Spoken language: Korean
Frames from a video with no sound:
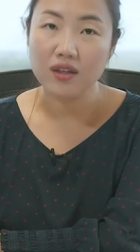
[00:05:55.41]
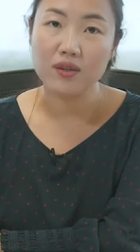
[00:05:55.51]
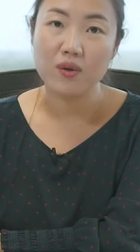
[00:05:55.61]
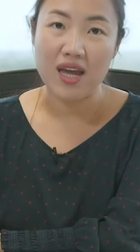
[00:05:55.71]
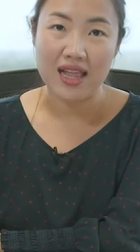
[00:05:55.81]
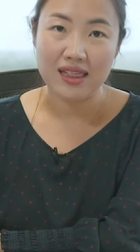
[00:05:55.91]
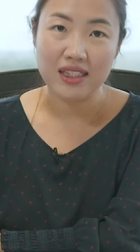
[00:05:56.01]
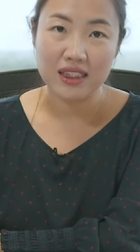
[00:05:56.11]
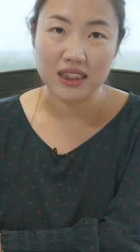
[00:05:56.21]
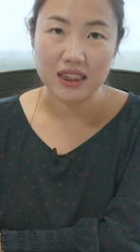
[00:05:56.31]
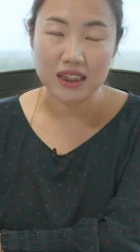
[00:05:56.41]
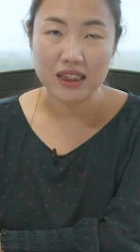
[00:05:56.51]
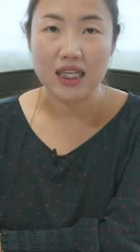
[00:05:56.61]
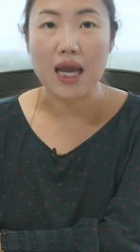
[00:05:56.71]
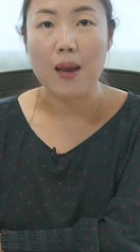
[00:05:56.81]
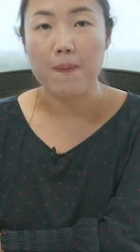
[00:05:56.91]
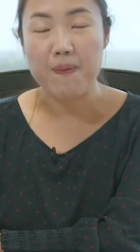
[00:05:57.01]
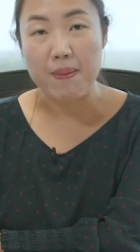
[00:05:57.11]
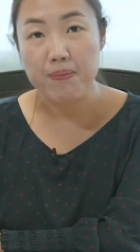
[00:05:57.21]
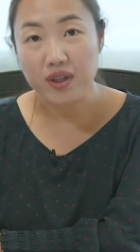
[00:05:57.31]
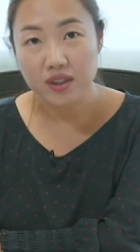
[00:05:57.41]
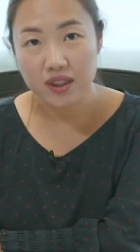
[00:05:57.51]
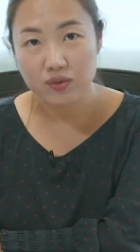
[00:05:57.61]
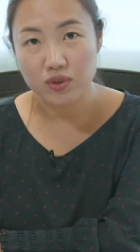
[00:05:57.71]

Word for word: 그리고 LAC는 멤버들이